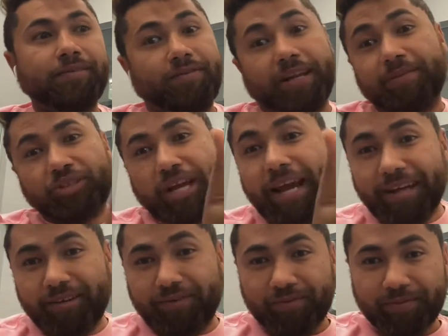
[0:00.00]
فانا مش
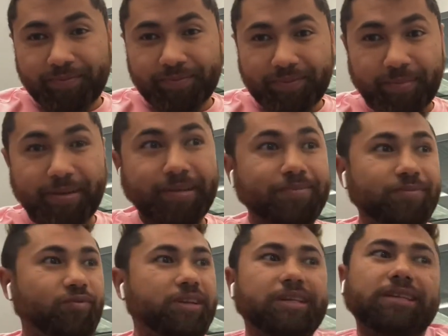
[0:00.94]
عارف تمام
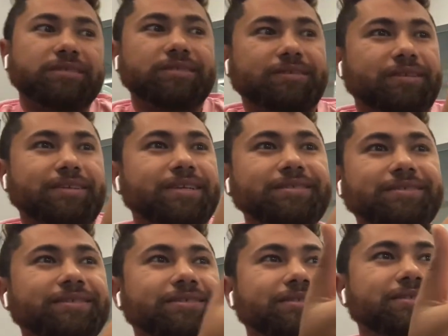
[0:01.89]
فالناس الناس
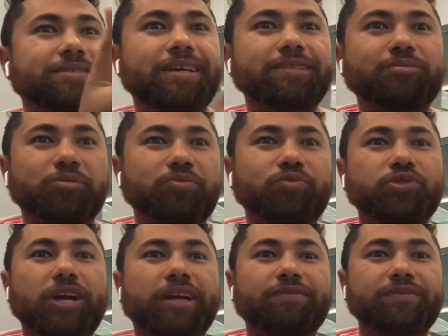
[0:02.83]
كتير زيي ما
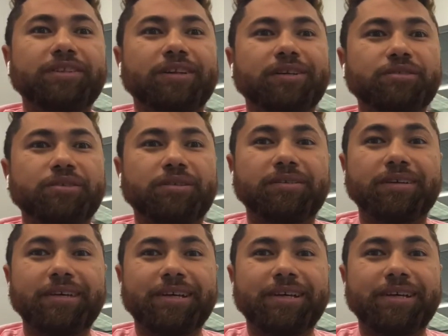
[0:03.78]
بيبقوش عارفين اصلا